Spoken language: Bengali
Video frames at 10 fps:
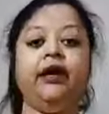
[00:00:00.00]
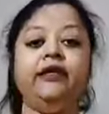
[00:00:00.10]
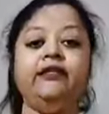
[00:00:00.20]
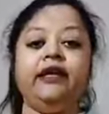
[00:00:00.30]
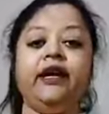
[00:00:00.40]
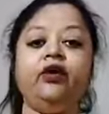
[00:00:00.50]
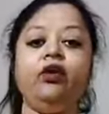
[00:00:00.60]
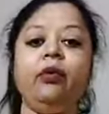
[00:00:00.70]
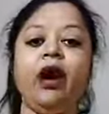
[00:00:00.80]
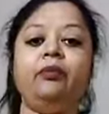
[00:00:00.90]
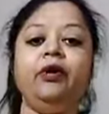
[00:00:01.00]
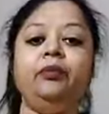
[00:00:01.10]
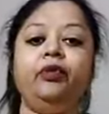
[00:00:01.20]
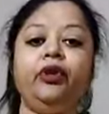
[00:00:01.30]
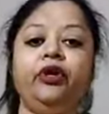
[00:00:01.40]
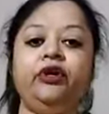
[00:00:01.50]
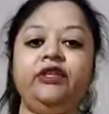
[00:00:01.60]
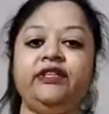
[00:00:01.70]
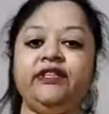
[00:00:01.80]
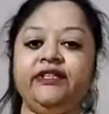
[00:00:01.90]
যেরকম আমি পরে
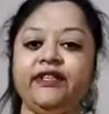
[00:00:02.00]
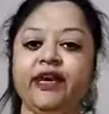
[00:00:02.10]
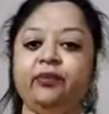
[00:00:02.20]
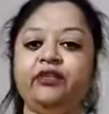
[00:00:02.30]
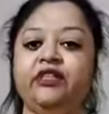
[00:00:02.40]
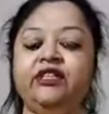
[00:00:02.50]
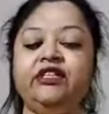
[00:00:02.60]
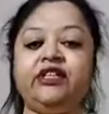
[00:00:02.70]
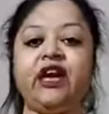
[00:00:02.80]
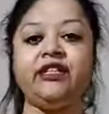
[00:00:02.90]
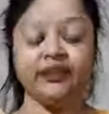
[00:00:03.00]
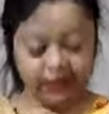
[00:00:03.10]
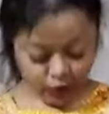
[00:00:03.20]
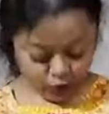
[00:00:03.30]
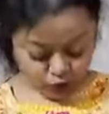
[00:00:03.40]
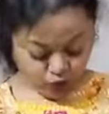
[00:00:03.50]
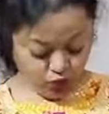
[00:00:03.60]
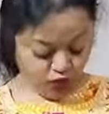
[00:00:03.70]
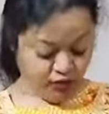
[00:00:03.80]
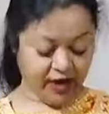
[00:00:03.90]
রয়েছি সেম জিনিস আছে শুধু
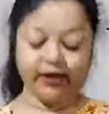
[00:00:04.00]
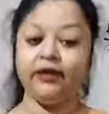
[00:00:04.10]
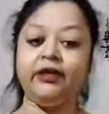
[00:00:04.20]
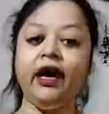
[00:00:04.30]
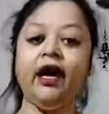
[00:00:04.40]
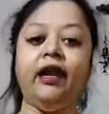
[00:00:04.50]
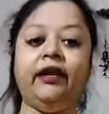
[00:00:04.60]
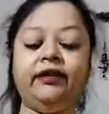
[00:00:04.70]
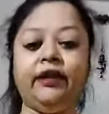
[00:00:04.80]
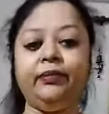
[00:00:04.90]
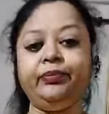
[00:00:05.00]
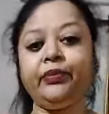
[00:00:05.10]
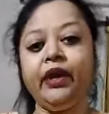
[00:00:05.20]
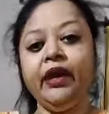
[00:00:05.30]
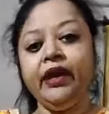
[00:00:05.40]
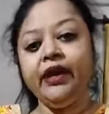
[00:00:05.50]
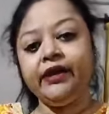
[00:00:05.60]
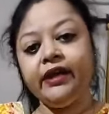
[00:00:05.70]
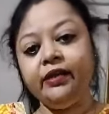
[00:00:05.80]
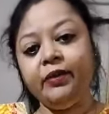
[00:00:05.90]
ওয়ার্কটা আলাদা
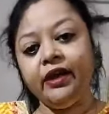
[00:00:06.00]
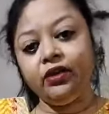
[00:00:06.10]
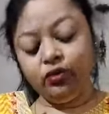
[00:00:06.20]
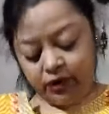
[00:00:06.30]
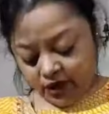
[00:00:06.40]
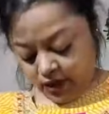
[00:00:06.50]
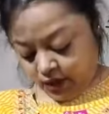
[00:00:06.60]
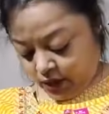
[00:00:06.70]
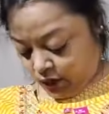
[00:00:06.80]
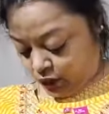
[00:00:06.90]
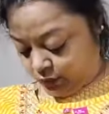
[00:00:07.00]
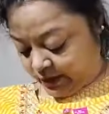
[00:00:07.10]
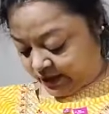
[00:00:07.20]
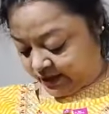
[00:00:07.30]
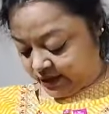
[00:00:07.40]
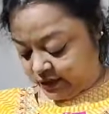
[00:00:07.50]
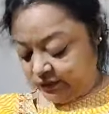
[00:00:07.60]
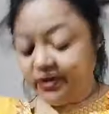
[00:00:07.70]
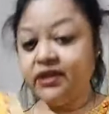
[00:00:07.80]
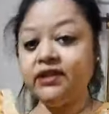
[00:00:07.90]
এটার ভেতরে তোমার
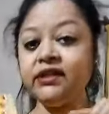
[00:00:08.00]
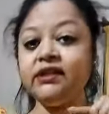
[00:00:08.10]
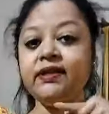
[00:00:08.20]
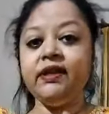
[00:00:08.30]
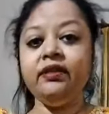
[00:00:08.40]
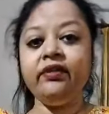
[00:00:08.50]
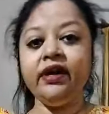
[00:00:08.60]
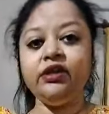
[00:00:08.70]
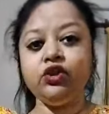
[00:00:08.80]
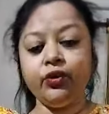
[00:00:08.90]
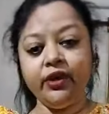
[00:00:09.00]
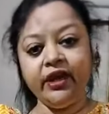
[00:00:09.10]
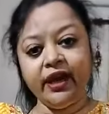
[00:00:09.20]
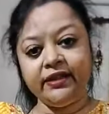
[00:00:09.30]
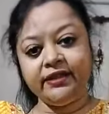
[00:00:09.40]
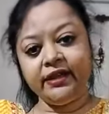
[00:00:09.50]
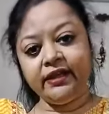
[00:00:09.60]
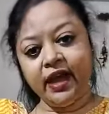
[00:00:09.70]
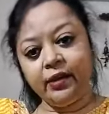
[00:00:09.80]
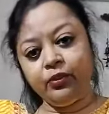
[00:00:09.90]
সিকুয়েন্স আর সিলভার জড়ি আছে
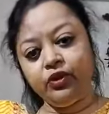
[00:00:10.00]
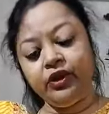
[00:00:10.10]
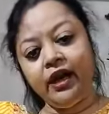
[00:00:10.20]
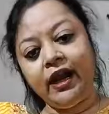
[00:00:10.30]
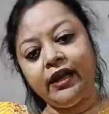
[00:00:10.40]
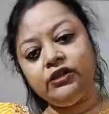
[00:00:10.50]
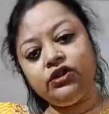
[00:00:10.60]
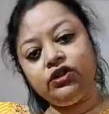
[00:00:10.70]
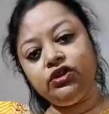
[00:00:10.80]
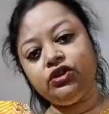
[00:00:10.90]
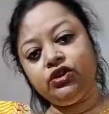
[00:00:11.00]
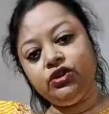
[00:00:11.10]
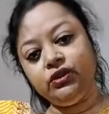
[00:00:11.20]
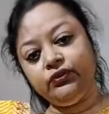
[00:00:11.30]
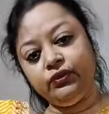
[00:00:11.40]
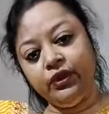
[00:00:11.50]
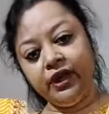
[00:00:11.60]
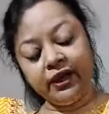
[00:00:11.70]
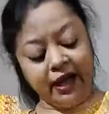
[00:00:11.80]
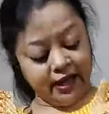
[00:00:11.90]
তার মধ্যে লাল ছোট্ট ছোট্ট
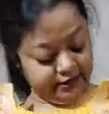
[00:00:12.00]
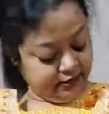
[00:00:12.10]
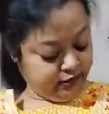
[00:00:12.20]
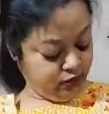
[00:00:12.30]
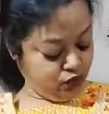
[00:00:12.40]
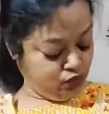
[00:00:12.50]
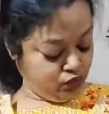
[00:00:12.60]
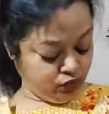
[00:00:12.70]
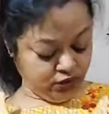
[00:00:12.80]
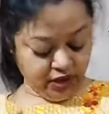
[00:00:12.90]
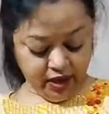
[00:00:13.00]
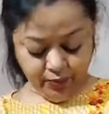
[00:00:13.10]
ফুলের কাজ আছে সুতো দিয়ে